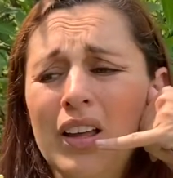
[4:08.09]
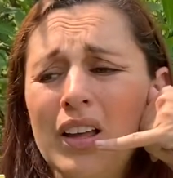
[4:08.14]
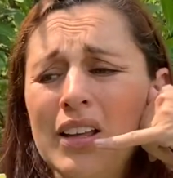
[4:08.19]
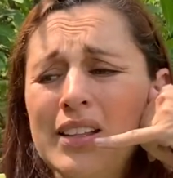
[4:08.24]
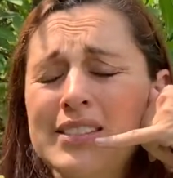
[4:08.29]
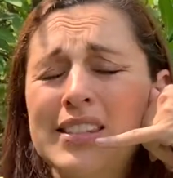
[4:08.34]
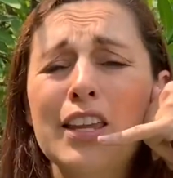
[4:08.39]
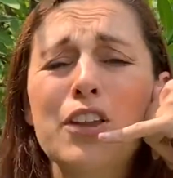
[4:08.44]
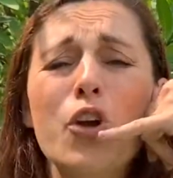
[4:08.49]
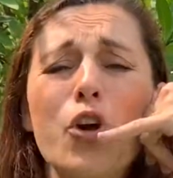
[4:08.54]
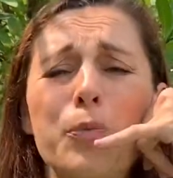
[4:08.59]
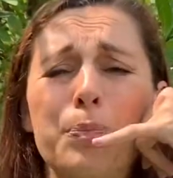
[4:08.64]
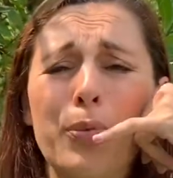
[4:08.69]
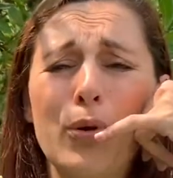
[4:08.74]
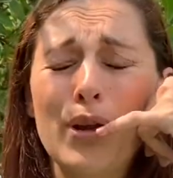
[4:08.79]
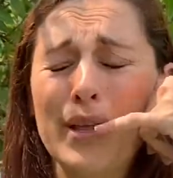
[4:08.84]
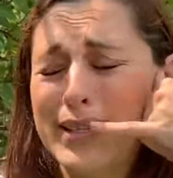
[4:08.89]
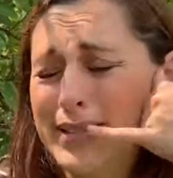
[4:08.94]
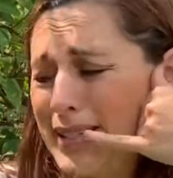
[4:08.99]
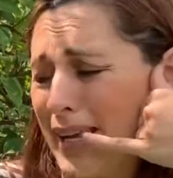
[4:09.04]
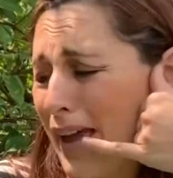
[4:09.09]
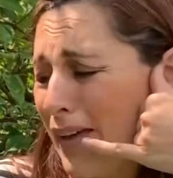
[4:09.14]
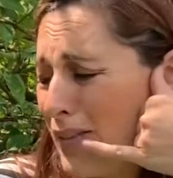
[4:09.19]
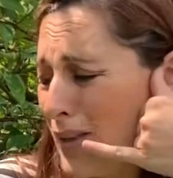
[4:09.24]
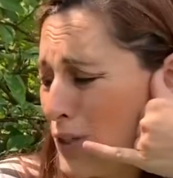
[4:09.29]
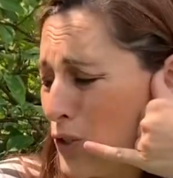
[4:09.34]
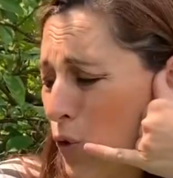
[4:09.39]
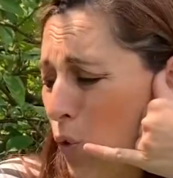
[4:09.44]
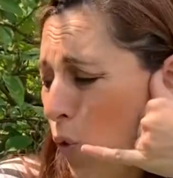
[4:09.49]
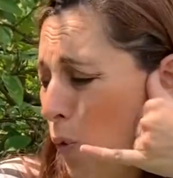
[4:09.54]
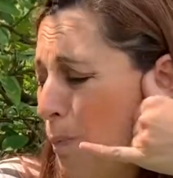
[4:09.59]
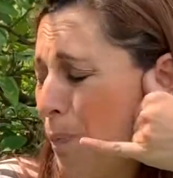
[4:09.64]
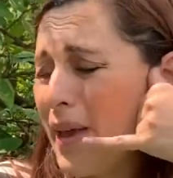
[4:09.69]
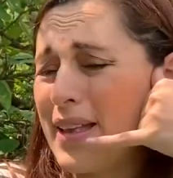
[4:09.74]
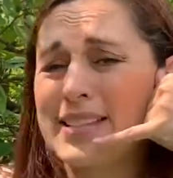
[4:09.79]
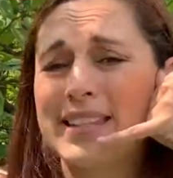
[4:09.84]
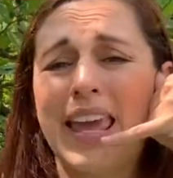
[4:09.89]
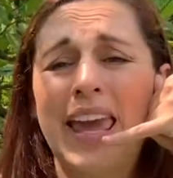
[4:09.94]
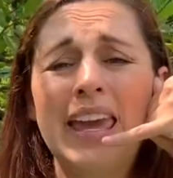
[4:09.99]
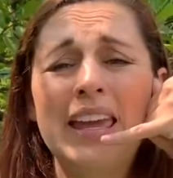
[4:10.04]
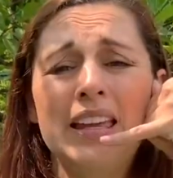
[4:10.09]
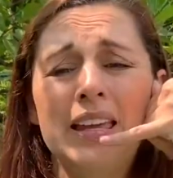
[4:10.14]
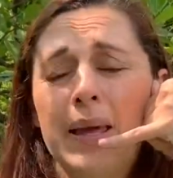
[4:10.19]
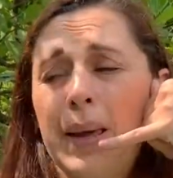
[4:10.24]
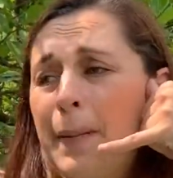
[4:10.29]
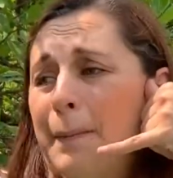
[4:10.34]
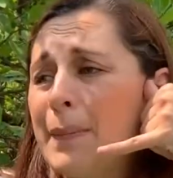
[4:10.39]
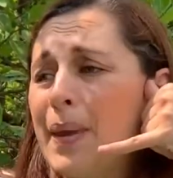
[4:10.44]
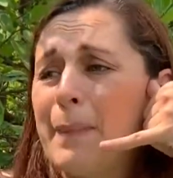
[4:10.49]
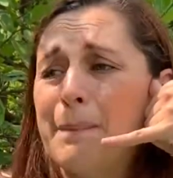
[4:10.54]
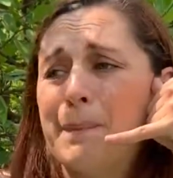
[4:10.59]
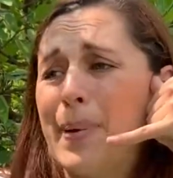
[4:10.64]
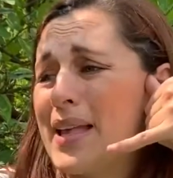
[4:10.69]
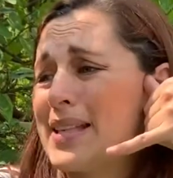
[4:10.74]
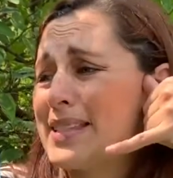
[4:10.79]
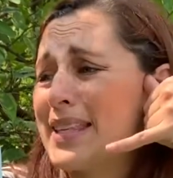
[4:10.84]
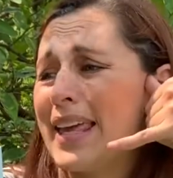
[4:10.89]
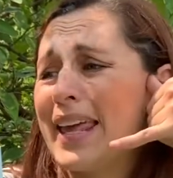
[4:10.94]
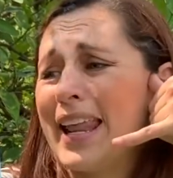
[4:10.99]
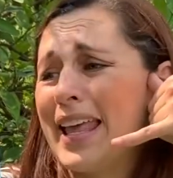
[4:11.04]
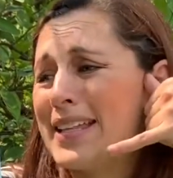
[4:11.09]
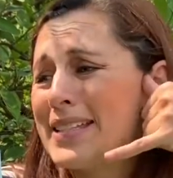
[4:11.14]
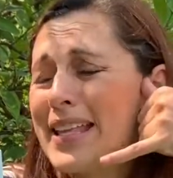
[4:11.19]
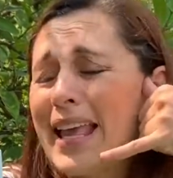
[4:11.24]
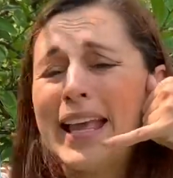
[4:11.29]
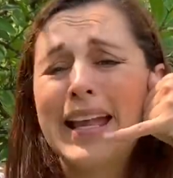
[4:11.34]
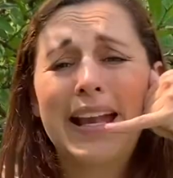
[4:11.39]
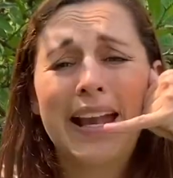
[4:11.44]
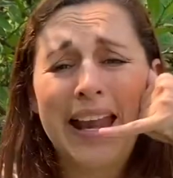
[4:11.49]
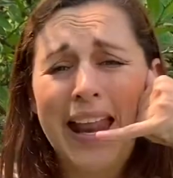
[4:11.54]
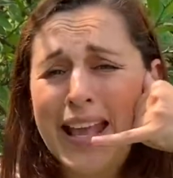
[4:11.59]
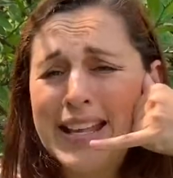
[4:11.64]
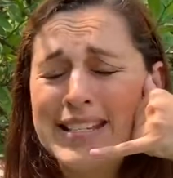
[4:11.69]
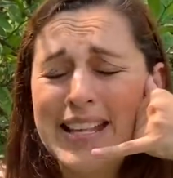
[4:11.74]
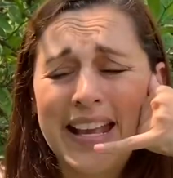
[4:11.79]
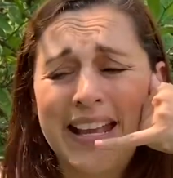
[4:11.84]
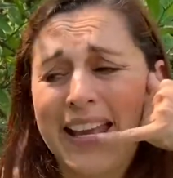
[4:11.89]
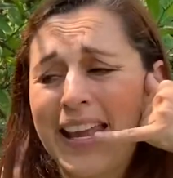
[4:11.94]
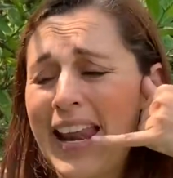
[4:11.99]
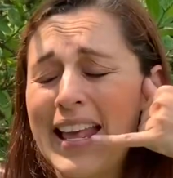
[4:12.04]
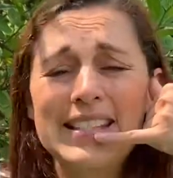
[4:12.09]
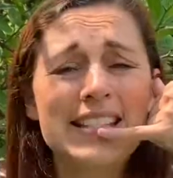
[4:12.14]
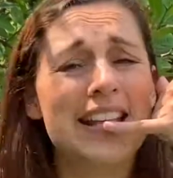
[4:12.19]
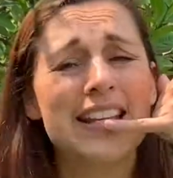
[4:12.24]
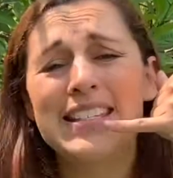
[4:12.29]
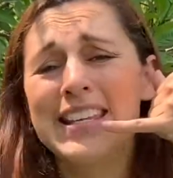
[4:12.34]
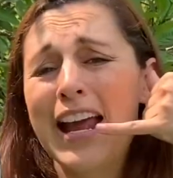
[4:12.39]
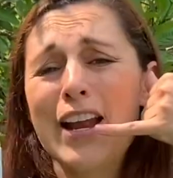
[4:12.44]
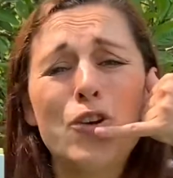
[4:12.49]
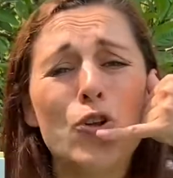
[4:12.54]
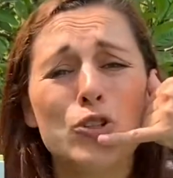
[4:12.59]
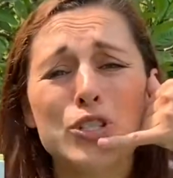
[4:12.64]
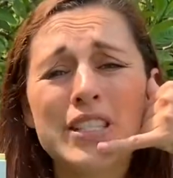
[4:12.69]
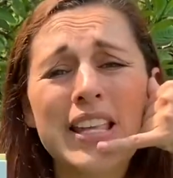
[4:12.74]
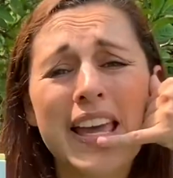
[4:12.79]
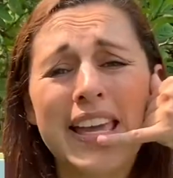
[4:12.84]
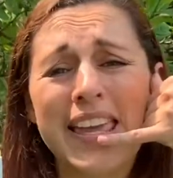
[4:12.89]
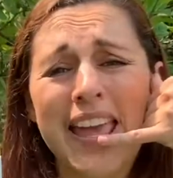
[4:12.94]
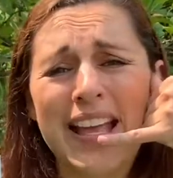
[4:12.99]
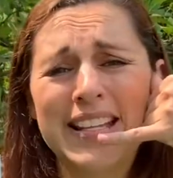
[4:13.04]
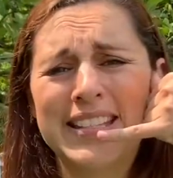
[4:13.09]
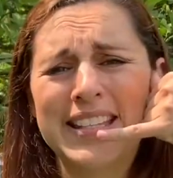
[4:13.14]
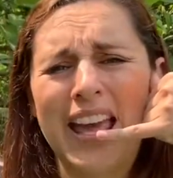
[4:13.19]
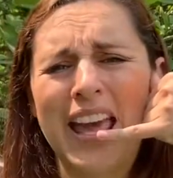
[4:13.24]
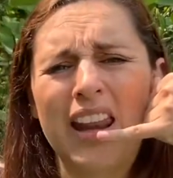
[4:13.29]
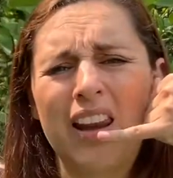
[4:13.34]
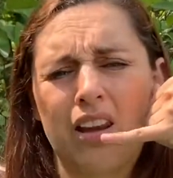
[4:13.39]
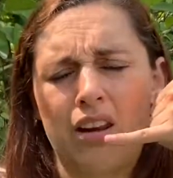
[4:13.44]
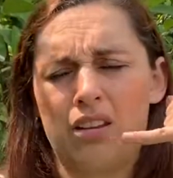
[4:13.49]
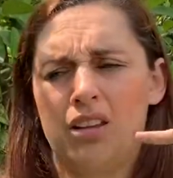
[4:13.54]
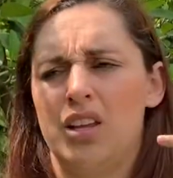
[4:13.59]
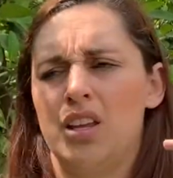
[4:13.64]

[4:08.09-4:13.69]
Señor policía, disculpe, es que mi pez crece y crece y crece y ya no sé qué hacer.